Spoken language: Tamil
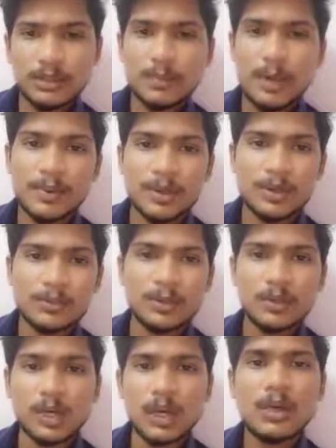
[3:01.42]
பாப்பா என்ன
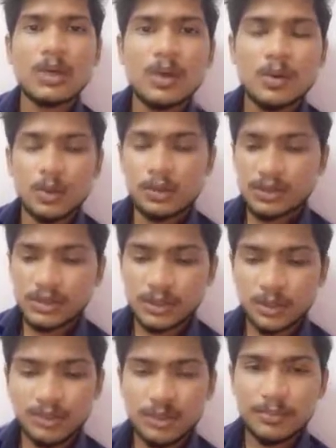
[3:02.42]
பண்ணுவான்னா ஒரு சின்ன
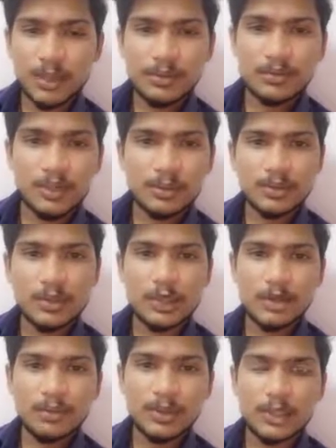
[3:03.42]
குழி மாதிரி வெட்டி ஒரு
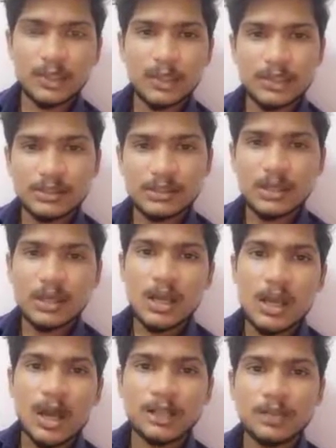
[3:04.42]
கிரேவ் மாதிரி தயாரித்து
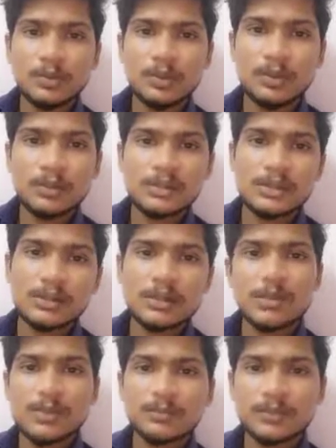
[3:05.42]
அதை உள்ளே வச்சு
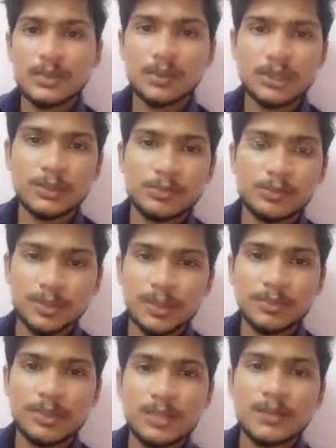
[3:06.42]
புதை
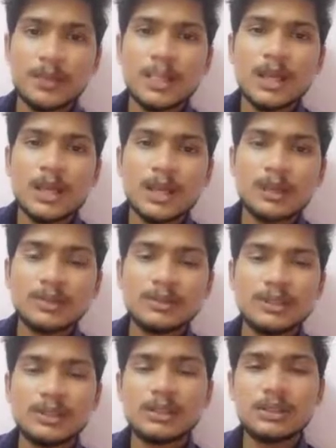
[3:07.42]
புதைப்பா இதை
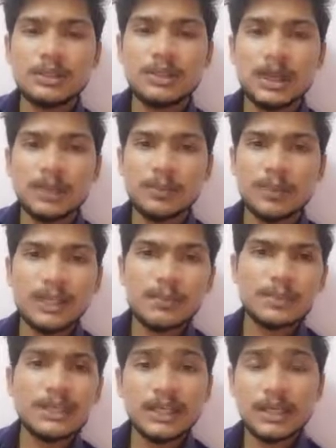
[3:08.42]
வந்துட்டு அந்த பையன்
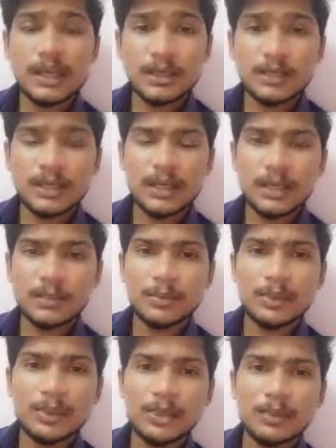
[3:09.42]
பார்த்துட்டு நீ என்ன பண்ணுற
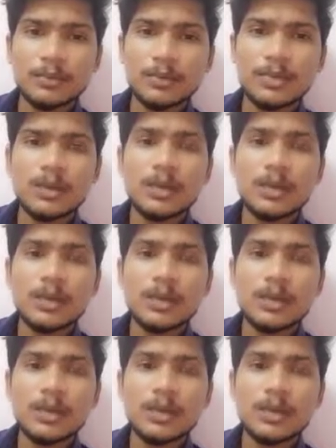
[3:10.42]
அப்படின்னு கேட்கும்போது